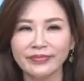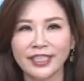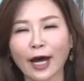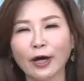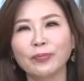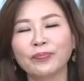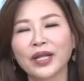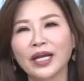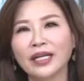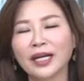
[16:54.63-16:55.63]
好，
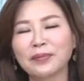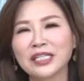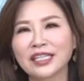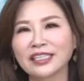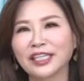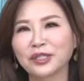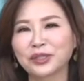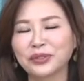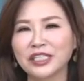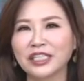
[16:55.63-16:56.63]
那么生肖
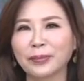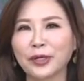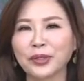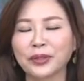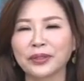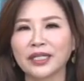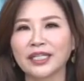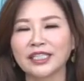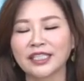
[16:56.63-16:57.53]
属鸡的朋友呢，